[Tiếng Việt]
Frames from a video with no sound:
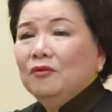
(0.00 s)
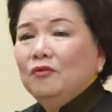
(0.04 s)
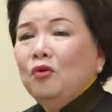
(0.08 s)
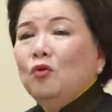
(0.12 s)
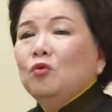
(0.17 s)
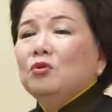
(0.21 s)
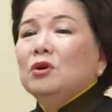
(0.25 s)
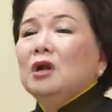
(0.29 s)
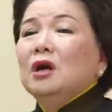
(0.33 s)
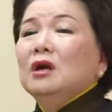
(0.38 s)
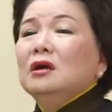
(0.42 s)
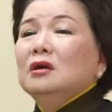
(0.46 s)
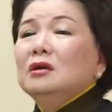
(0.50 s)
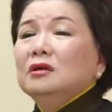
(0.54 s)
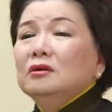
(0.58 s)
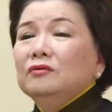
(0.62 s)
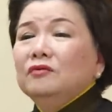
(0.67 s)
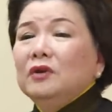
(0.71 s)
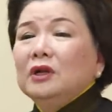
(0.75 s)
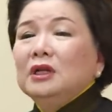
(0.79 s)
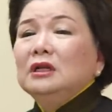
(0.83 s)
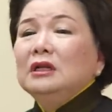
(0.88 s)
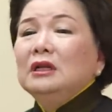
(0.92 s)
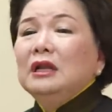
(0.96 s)
phụ nữ
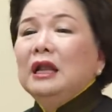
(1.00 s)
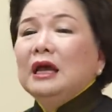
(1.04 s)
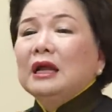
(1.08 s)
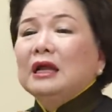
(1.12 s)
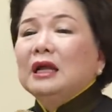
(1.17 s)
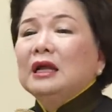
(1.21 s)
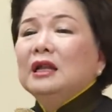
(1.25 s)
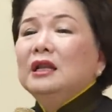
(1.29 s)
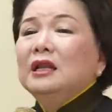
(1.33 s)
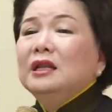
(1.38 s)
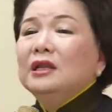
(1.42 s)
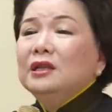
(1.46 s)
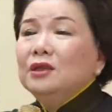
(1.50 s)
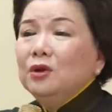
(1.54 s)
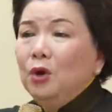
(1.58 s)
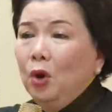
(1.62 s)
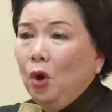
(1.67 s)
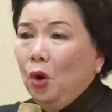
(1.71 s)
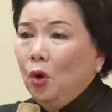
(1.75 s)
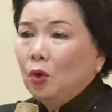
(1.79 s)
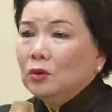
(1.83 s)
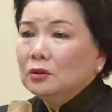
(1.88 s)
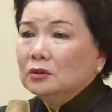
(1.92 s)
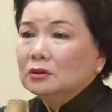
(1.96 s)
vẫn là cái linh
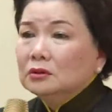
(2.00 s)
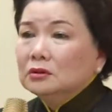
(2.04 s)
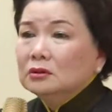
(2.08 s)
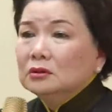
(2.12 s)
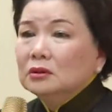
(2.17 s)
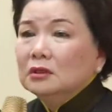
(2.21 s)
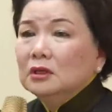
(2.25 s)
hồn,